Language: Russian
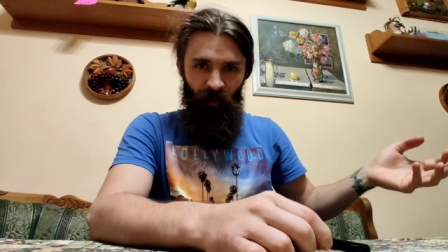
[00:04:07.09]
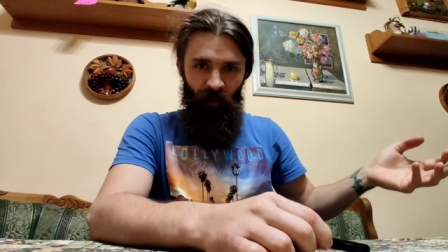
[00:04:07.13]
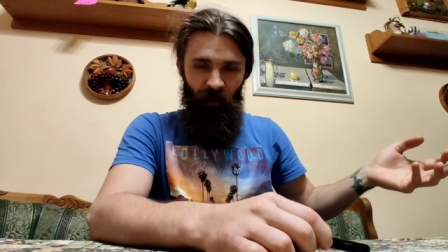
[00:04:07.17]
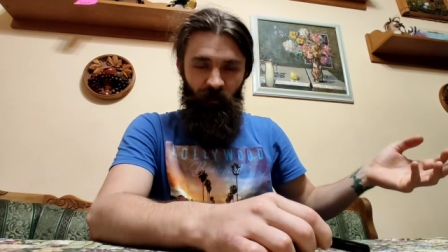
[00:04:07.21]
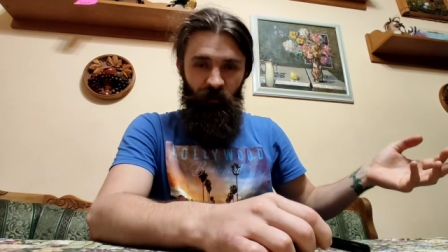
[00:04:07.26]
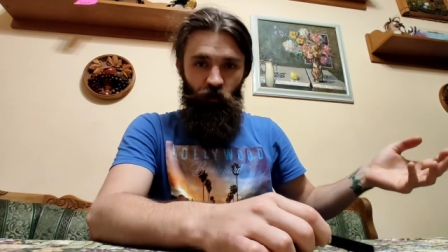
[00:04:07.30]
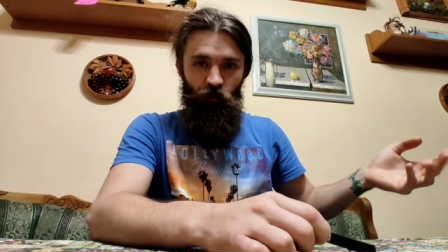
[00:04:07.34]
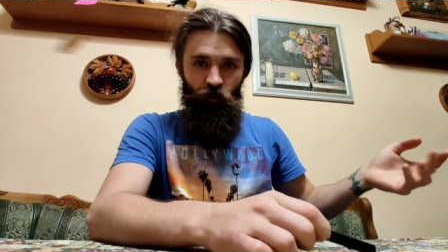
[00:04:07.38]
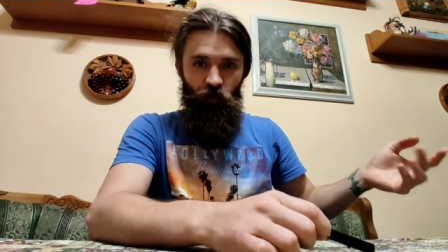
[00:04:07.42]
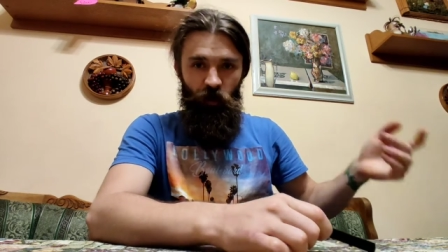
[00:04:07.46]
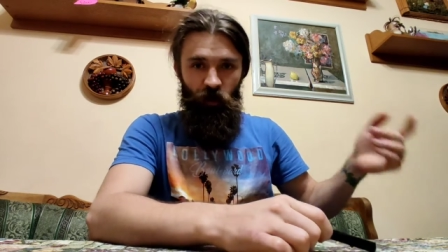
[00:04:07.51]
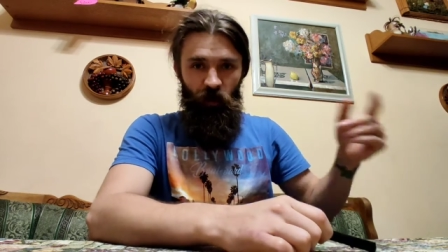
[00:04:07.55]

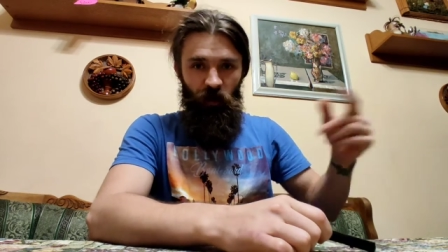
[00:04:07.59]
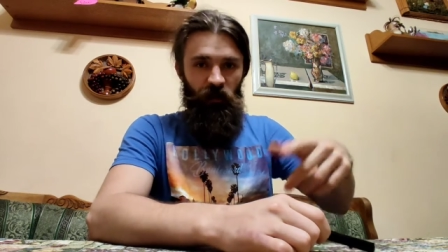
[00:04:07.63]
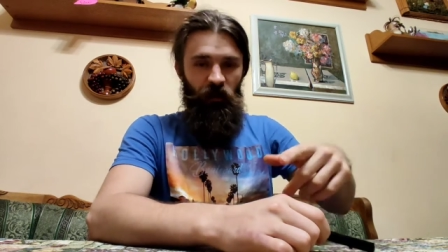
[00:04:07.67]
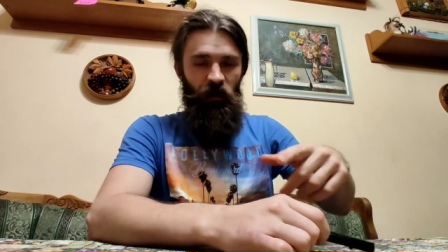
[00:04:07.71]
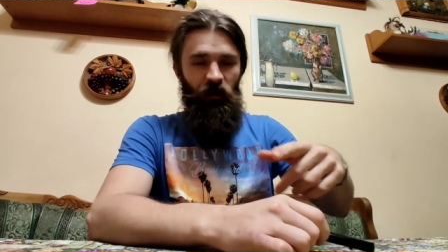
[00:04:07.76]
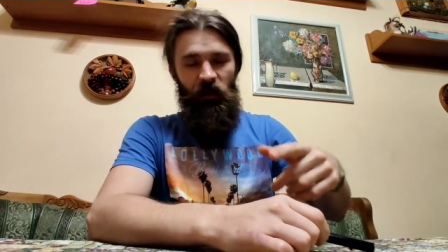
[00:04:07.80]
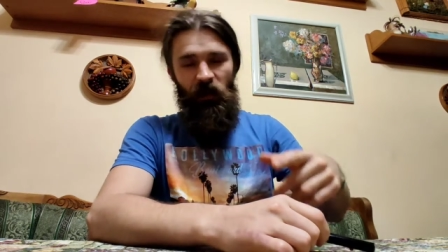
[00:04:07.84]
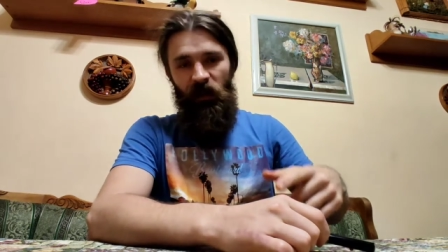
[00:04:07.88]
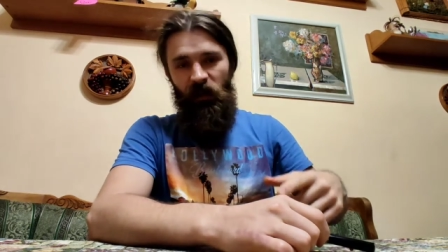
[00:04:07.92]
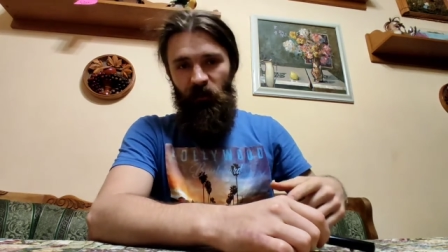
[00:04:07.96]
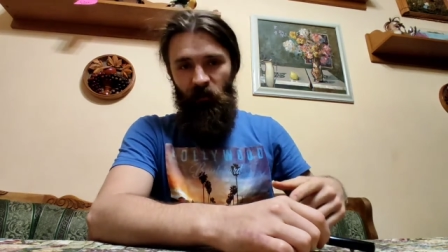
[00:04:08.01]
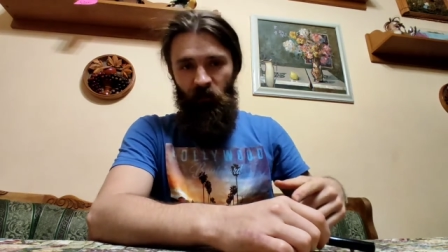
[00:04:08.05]
Изучи это,
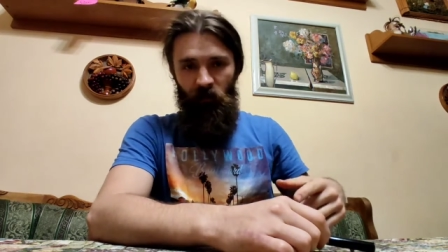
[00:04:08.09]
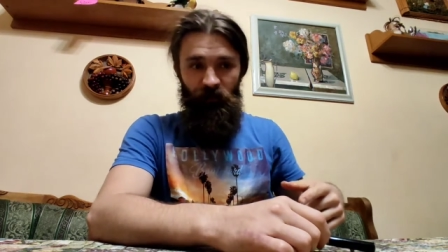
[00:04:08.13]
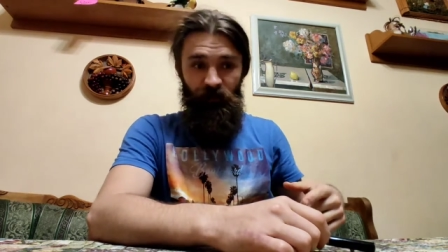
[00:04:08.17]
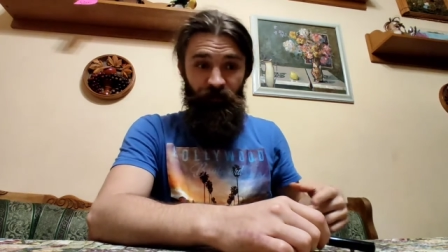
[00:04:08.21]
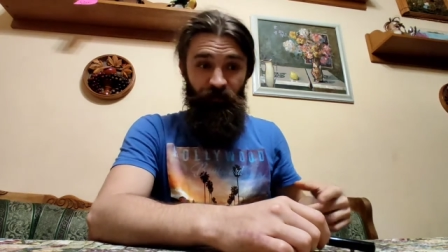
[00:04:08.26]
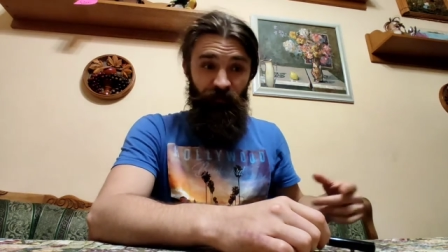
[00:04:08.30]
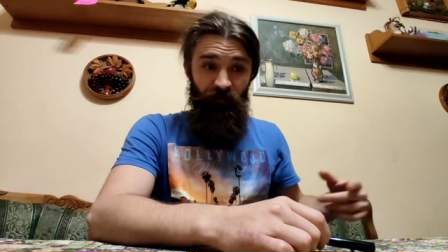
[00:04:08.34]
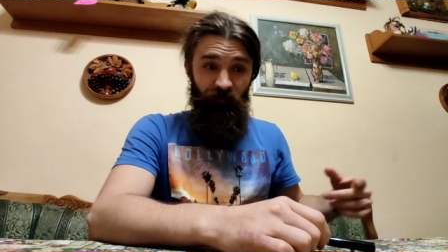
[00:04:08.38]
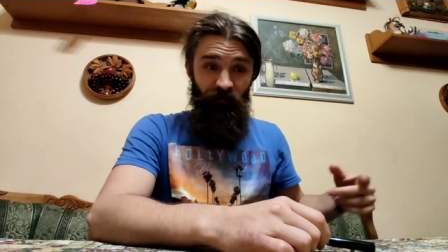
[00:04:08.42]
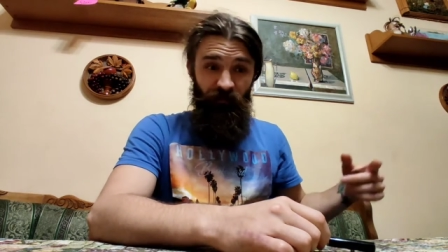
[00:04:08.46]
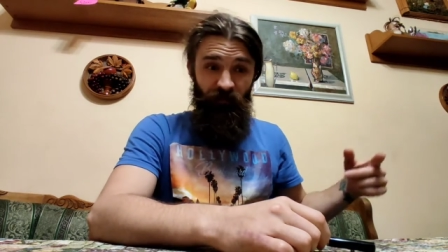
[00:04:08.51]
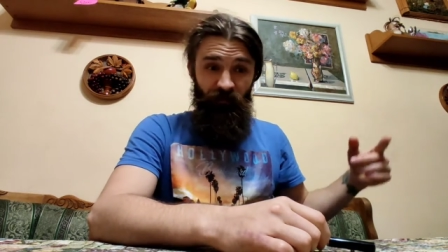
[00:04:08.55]
для этого
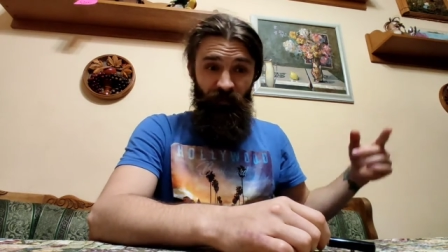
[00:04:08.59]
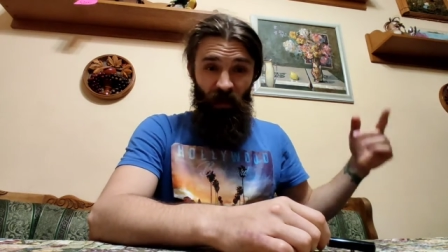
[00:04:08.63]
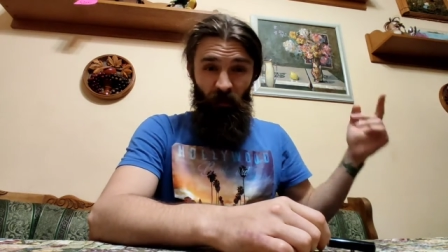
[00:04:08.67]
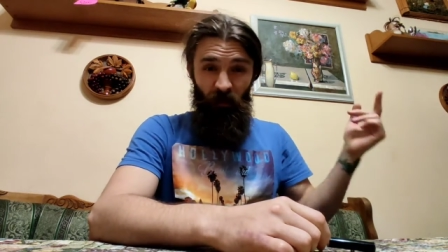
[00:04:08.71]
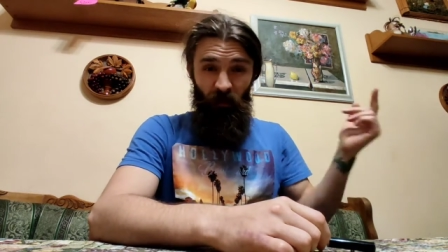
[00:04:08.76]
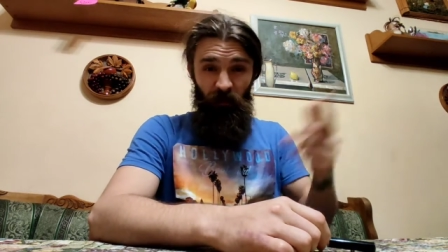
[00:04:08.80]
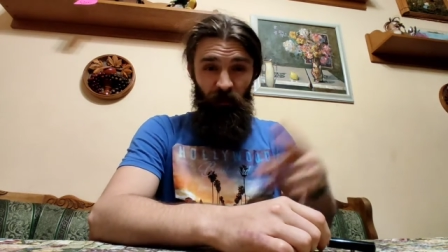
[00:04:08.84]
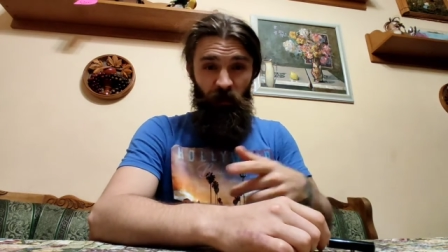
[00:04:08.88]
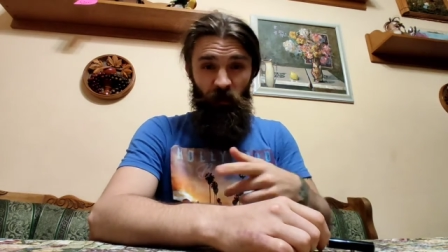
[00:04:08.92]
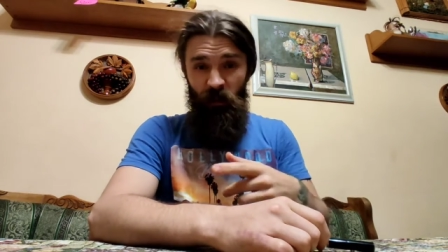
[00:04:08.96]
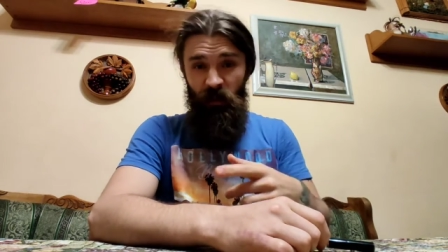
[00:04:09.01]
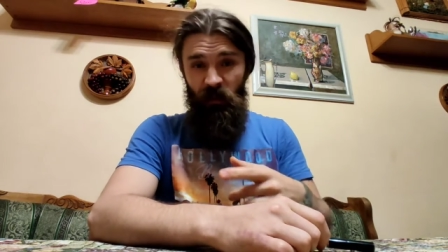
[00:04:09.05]

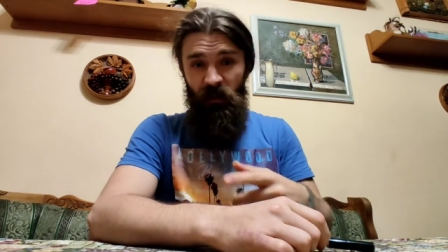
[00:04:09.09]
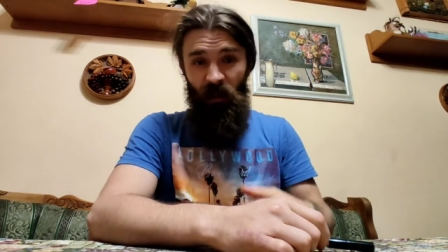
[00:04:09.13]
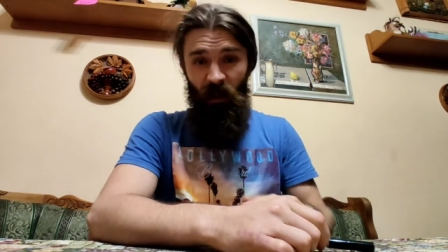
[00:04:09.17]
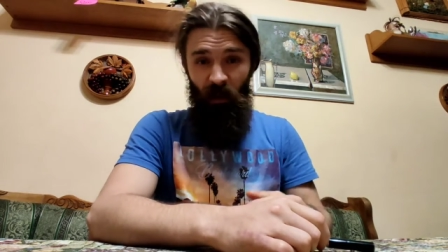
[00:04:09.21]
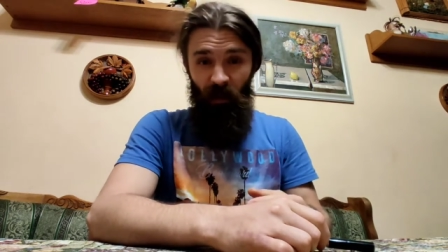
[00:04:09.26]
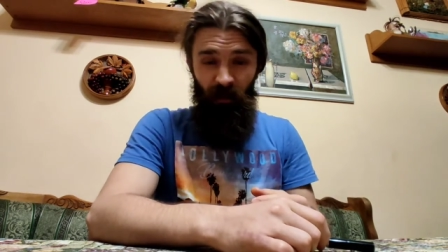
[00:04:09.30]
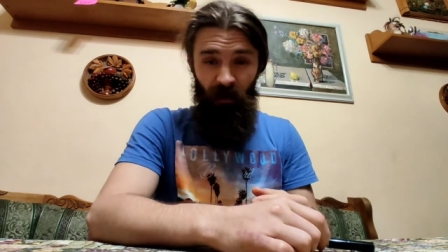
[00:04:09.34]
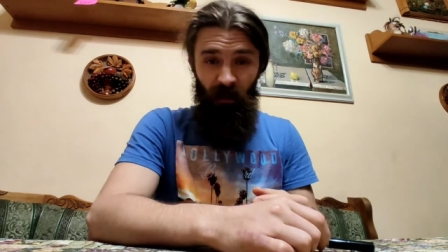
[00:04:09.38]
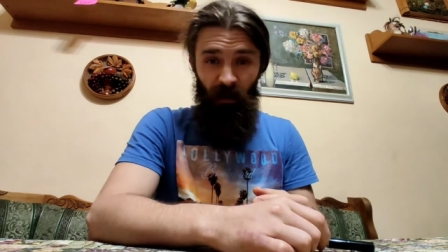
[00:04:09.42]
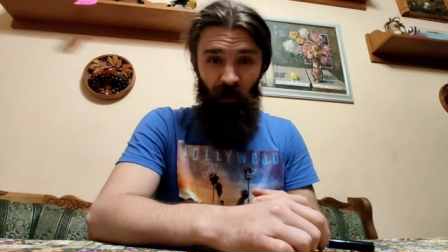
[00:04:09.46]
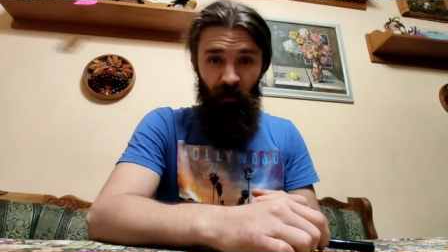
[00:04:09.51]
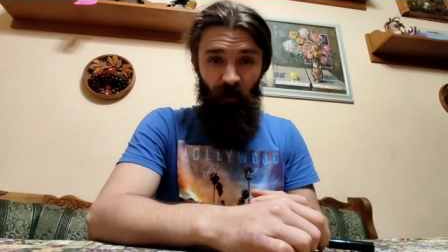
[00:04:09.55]
подпишись на
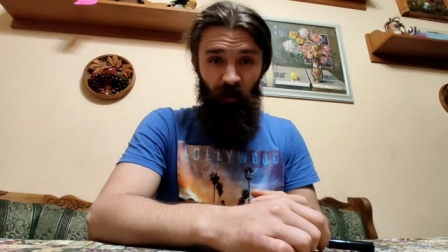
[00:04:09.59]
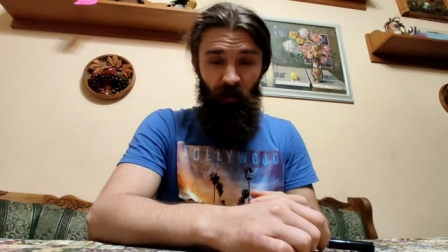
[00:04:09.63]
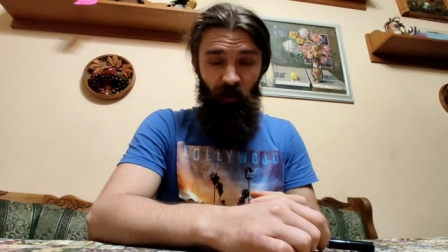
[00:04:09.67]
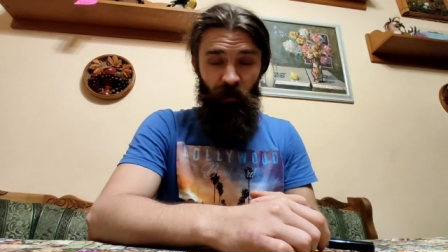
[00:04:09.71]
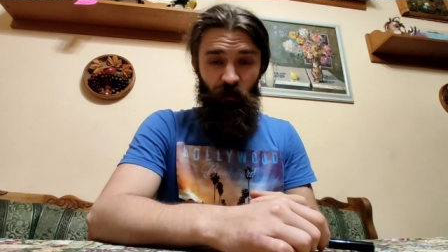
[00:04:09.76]
канал,